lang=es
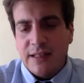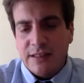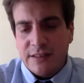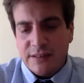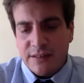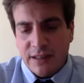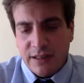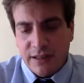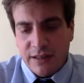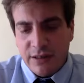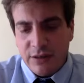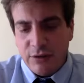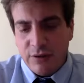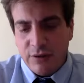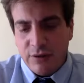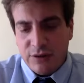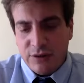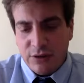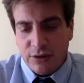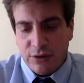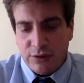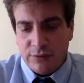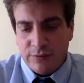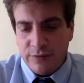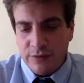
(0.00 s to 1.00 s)
que entra a
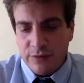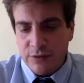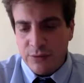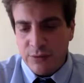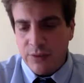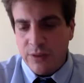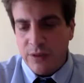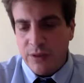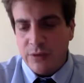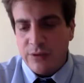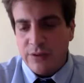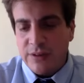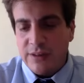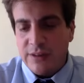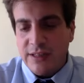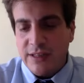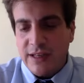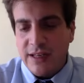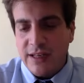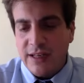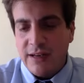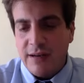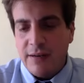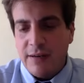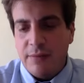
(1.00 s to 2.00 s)
renovación. Es una noticia
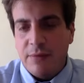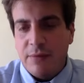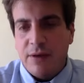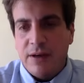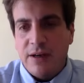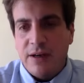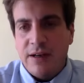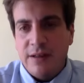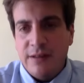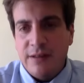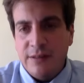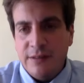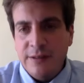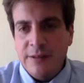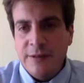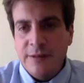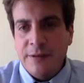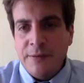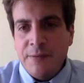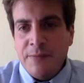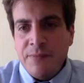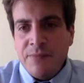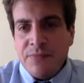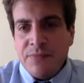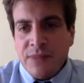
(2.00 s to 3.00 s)
que ya vamos a...
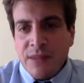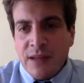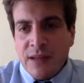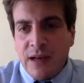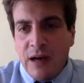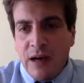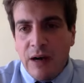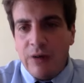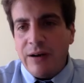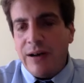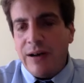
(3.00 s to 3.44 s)
Ah, ya, qué